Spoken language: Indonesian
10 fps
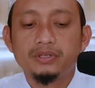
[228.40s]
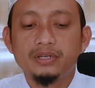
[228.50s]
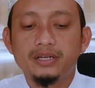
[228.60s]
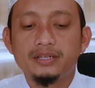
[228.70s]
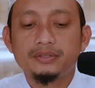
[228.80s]

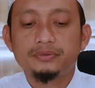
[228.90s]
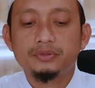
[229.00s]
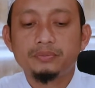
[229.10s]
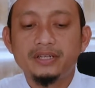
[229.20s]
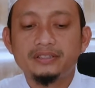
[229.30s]
La
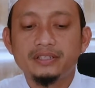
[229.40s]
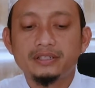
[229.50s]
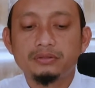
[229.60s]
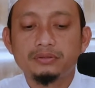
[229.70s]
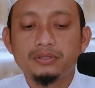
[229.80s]

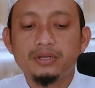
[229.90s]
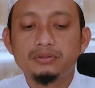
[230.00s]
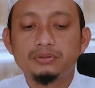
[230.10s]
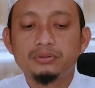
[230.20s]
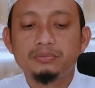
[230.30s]
yatlubannaka
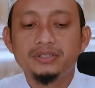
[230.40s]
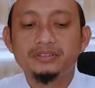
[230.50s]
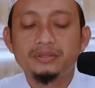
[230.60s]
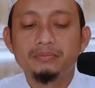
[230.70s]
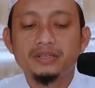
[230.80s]
Allahu
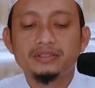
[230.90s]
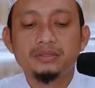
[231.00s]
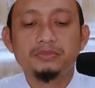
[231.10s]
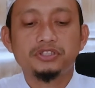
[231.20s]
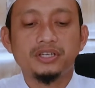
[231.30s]
min
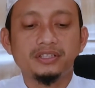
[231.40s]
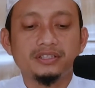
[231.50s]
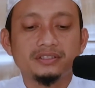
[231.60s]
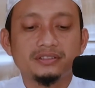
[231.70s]
zimmati bisyai